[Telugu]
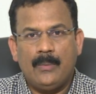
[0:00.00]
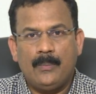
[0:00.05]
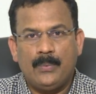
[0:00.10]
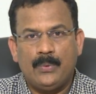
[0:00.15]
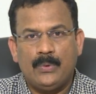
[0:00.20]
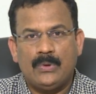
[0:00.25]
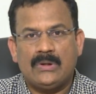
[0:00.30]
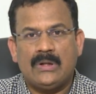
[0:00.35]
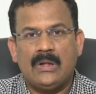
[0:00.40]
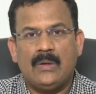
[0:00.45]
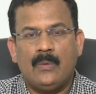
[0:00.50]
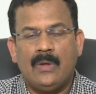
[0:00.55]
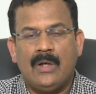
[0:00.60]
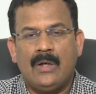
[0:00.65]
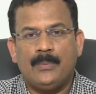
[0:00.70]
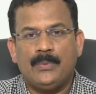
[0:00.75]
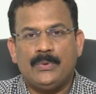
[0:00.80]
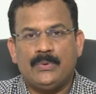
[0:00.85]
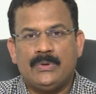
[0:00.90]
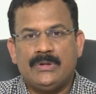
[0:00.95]
పూత
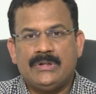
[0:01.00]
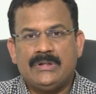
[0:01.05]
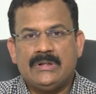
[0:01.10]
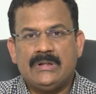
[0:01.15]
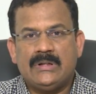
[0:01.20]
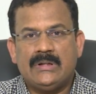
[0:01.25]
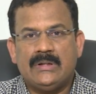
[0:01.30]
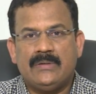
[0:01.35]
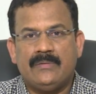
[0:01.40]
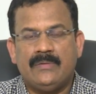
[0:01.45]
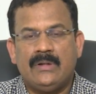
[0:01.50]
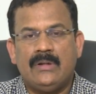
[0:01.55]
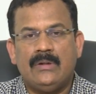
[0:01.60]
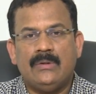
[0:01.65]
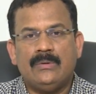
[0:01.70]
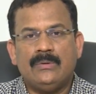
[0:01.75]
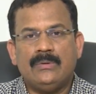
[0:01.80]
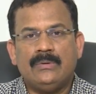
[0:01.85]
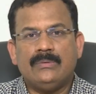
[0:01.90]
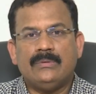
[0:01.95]
వాపు వచ్చి
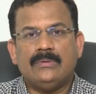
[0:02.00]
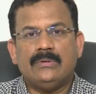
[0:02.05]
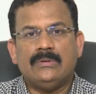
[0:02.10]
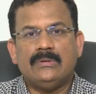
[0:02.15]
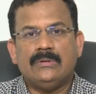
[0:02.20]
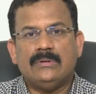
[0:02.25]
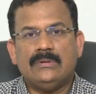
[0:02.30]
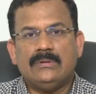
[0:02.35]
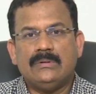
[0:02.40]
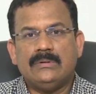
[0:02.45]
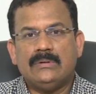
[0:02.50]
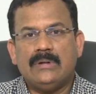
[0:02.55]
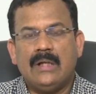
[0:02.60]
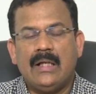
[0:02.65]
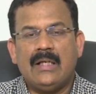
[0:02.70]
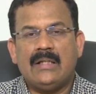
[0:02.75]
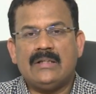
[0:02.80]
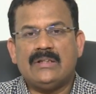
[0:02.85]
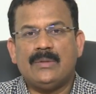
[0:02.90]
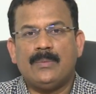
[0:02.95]
వీళ్ళు
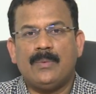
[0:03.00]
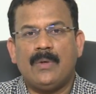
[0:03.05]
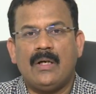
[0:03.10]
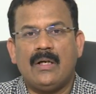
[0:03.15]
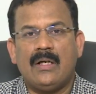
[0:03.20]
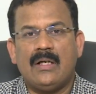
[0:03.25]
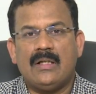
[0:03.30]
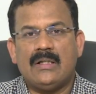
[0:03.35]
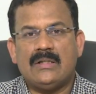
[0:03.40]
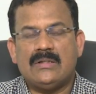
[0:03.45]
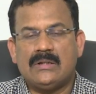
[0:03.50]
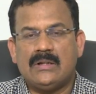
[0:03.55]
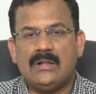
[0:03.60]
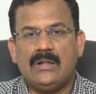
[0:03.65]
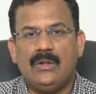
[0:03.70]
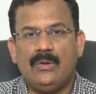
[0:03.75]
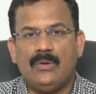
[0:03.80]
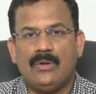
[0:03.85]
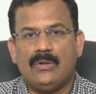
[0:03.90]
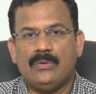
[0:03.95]
అలర్జిక్ బ్రాంకైటిస్కి
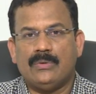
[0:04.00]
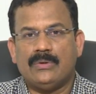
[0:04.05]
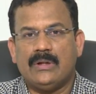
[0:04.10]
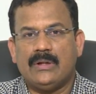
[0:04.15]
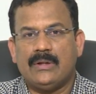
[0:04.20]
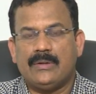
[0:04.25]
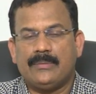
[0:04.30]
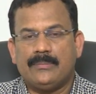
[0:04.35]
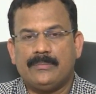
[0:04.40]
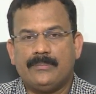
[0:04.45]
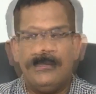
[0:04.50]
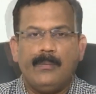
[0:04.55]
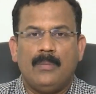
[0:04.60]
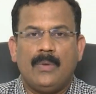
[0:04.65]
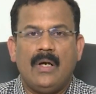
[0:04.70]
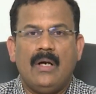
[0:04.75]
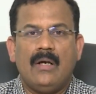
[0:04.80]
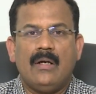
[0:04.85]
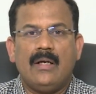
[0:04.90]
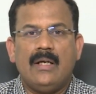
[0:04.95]
లోనవుతారు
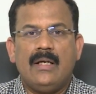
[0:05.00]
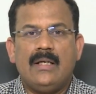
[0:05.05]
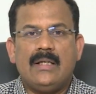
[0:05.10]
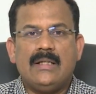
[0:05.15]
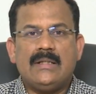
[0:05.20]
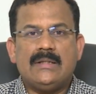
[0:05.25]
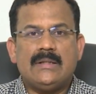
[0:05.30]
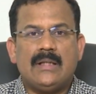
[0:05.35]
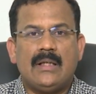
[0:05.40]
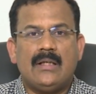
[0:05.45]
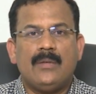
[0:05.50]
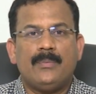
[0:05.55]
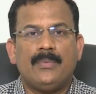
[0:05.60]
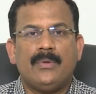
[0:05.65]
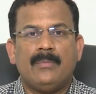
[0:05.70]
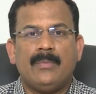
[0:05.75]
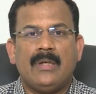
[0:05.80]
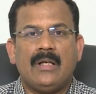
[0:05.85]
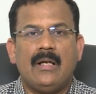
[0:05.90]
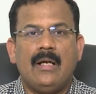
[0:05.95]
బ్రాంకైటిస్
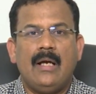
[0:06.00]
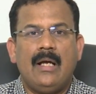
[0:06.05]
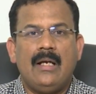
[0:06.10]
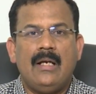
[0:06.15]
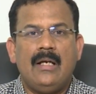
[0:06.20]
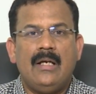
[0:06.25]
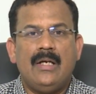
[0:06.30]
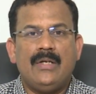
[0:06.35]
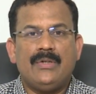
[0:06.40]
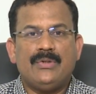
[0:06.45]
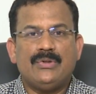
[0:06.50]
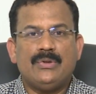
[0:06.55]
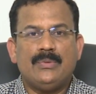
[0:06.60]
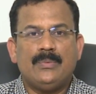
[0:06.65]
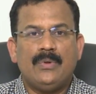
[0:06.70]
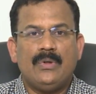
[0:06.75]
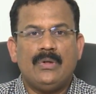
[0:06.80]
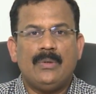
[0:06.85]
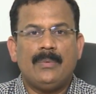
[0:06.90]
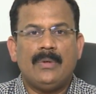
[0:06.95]
అన్నప్పుడు మన గాలిలో ట్యూబ్
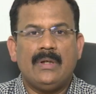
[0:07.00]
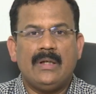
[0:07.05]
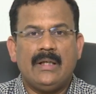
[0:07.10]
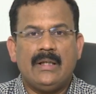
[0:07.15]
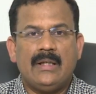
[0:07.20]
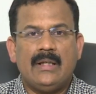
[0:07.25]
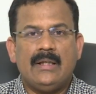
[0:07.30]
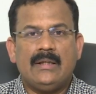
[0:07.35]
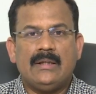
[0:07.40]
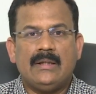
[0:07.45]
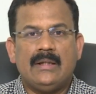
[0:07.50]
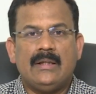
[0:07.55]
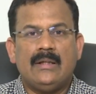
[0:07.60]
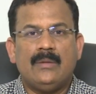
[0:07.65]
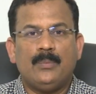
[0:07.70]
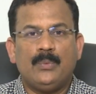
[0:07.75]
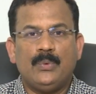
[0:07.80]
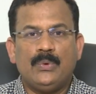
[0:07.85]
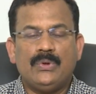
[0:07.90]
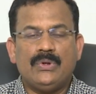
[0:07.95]
లోపల ఏదైతే
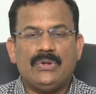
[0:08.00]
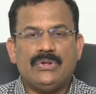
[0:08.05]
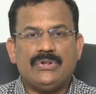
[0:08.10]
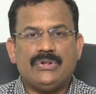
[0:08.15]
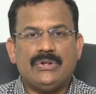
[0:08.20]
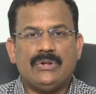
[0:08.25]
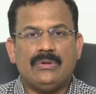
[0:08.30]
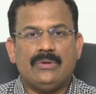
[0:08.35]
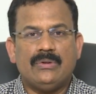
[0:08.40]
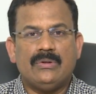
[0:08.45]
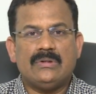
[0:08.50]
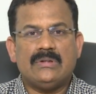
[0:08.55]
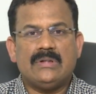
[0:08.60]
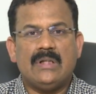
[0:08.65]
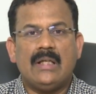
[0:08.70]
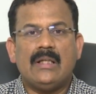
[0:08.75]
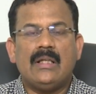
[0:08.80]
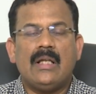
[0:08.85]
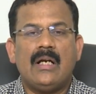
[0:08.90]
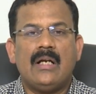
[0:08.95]
పూత వచ్చిందో
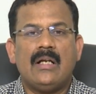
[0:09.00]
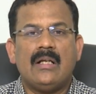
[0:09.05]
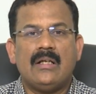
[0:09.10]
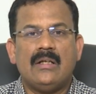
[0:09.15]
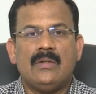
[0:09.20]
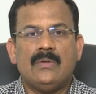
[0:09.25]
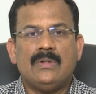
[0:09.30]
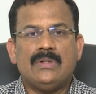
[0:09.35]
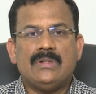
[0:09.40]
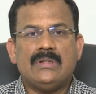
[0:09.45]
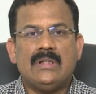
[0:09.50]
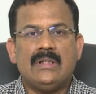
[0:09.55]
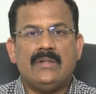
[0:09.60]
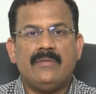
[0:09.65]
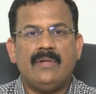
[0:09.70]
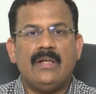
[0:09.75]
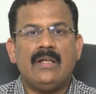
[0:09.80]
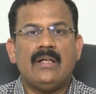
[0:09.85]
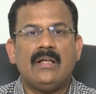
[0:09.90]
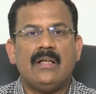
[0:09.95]
సాధారణంగా వచ్చేది
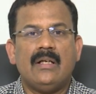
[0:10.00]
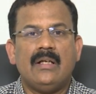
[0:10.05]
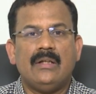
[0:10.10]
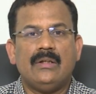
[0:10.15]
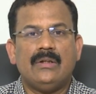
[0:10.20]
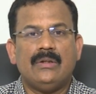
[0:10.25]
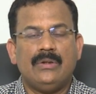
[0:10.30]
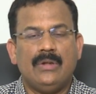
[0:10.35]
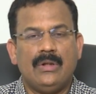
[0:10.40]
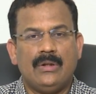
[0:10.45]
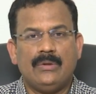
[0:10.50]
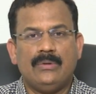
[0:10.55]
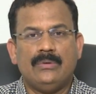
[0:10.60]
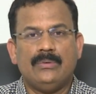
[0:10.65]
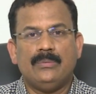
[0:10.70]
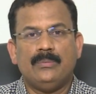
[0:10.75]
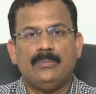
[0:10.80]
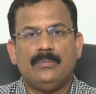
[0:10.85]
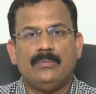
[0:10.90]
వెంటనే దగ్గు